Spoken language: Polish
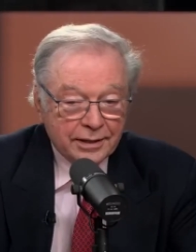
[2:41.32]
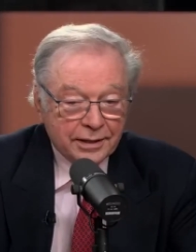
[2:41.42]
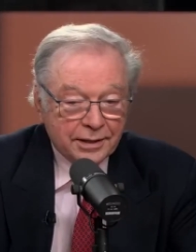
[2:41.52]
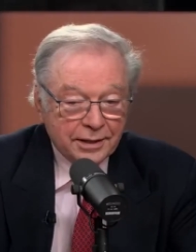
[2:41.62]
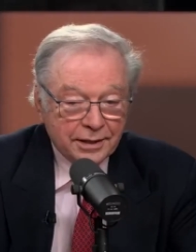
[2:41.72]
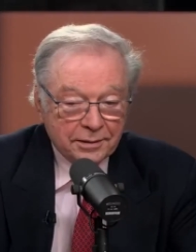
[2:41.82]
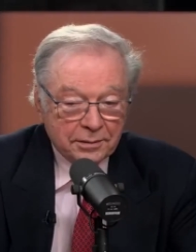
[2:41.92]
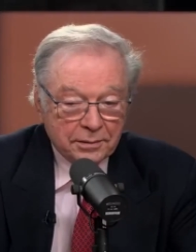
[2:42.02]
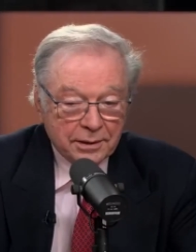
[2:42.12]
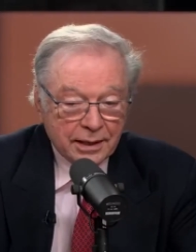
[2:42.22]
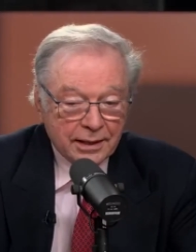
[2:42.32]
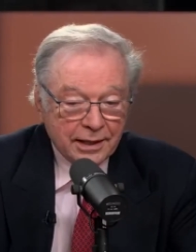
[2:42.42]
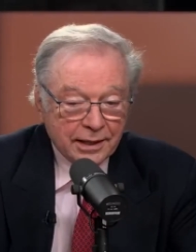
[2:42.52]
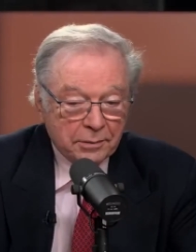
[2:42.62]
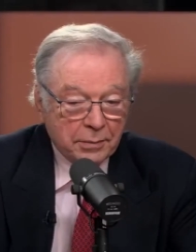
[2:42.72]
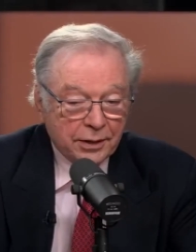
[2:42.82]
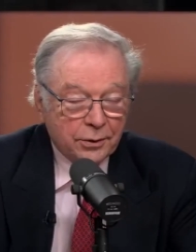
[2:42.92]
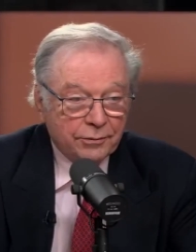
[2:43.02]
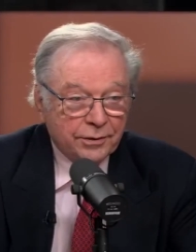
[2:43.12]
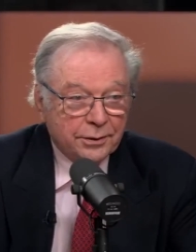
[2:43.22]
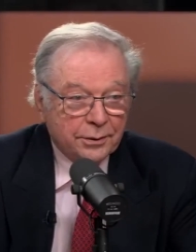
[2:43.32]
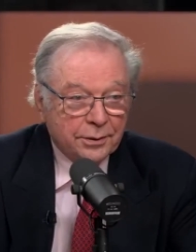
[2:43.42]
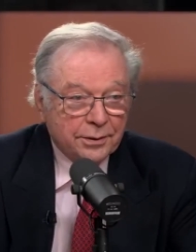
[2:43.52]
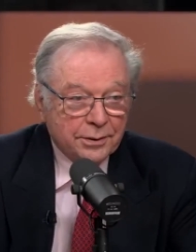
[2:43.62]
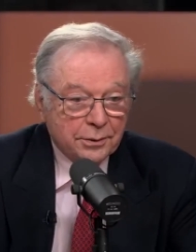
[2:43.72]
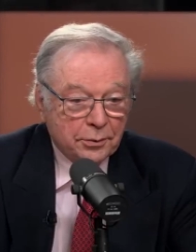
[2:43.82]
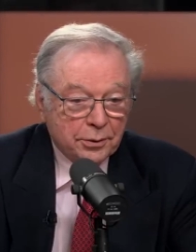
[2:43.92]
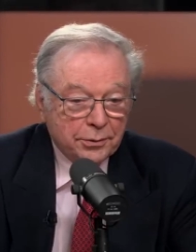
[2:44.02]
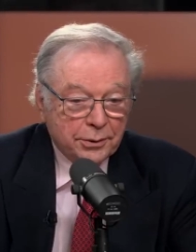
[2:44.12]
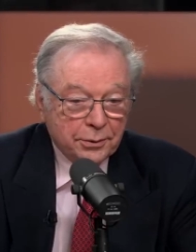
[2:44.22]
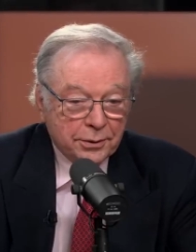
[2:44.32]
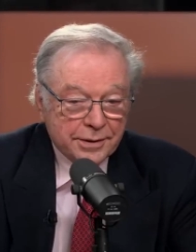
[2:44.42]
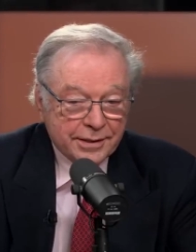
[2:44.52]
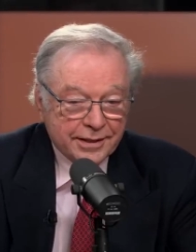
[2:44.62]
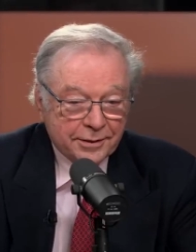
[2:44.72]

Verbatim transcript: tych y, naklejek markowych, które są kompromitujące.